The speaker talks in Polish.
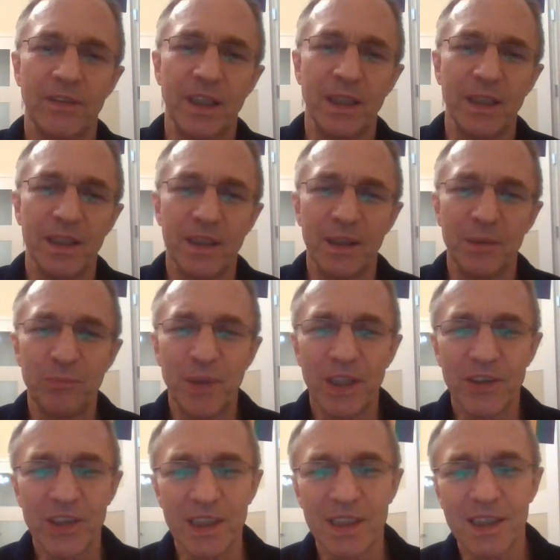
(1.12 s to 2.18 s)
tej
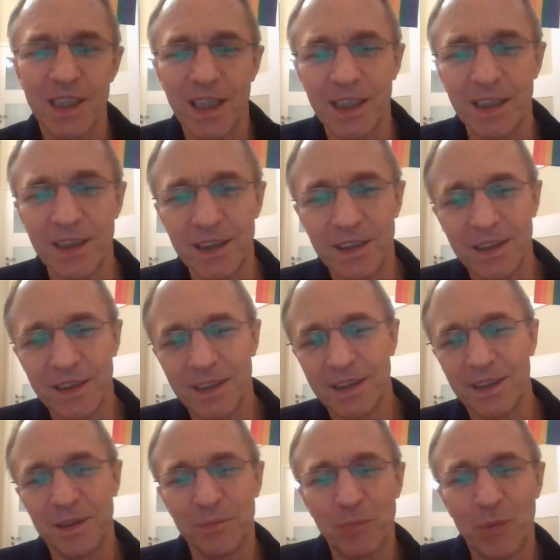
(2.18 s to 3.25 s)
pierwszej serii e,
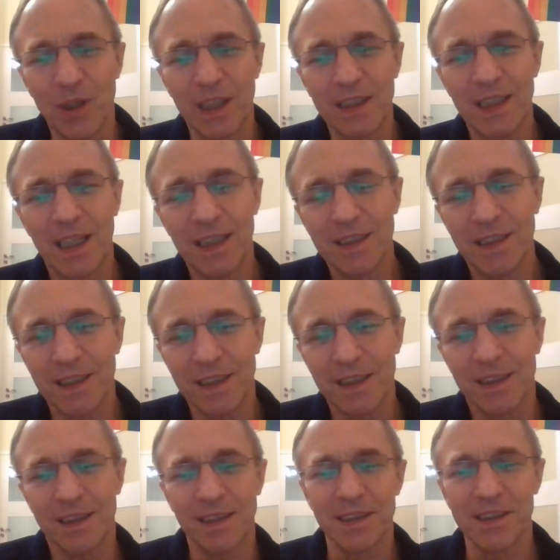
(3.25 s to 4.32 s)

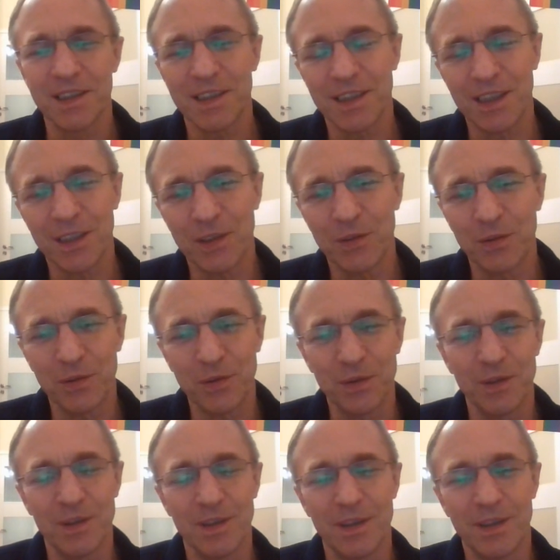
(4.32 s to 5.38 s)
pogadanek z
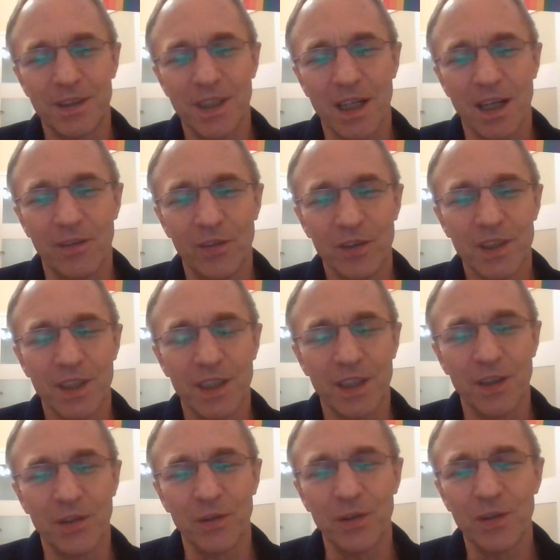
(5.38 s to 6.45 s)
cyklu e, Ciekawostki
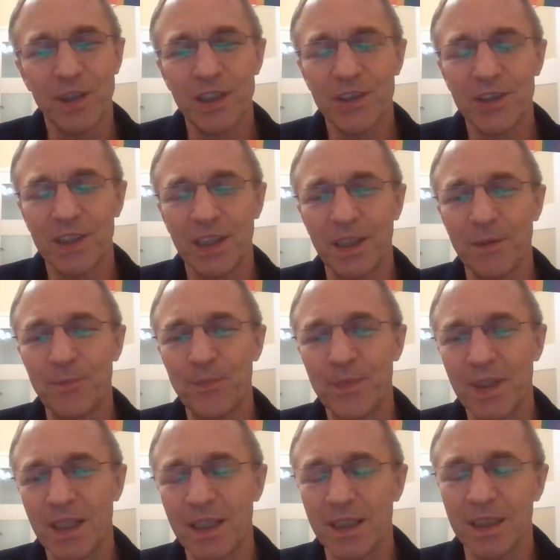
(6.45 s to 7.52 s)
Teologiczne e,
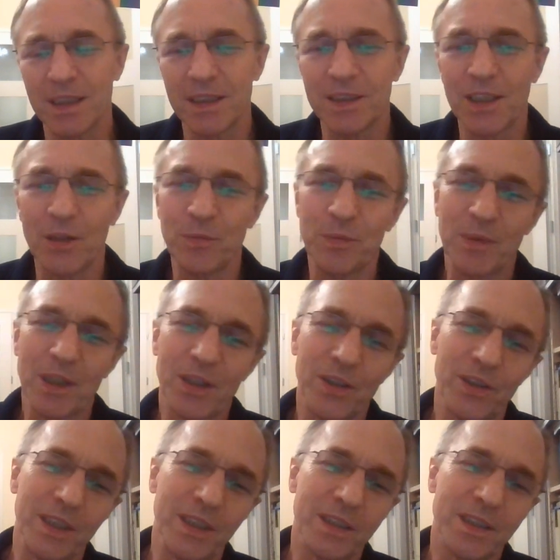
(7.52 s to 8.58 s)
chciałbym na
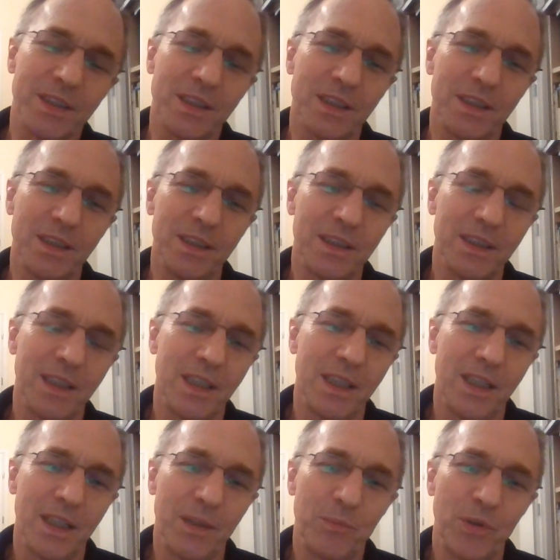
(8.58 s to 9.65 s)
koniec
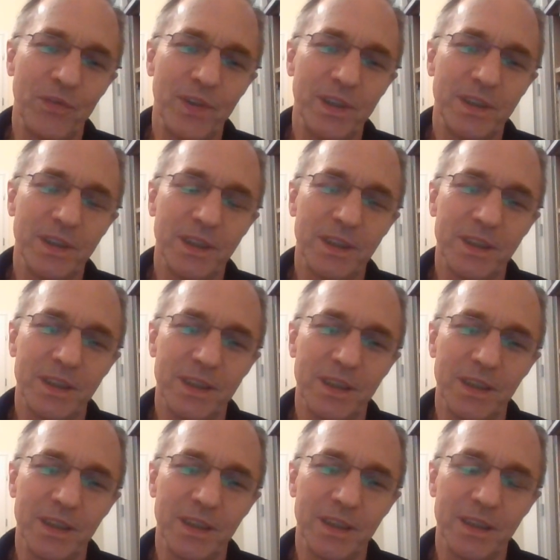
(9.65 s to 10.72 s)
powiedzieć
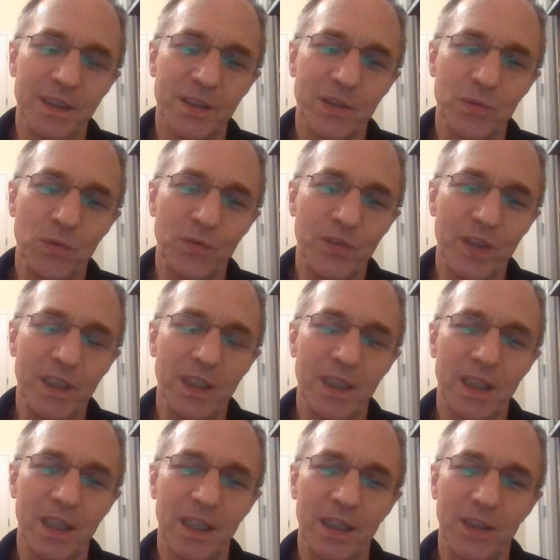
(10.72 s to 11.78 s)
słów
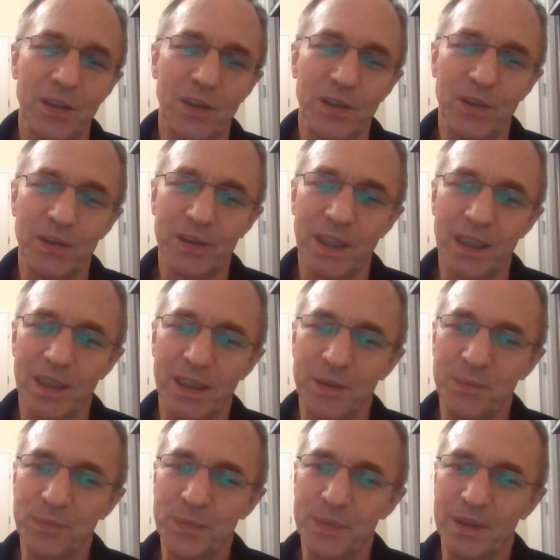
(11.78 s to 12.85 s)
kilka o
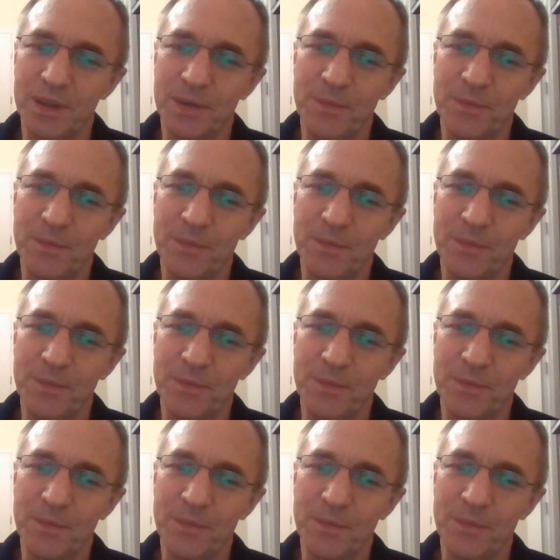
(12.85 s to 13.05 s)
takim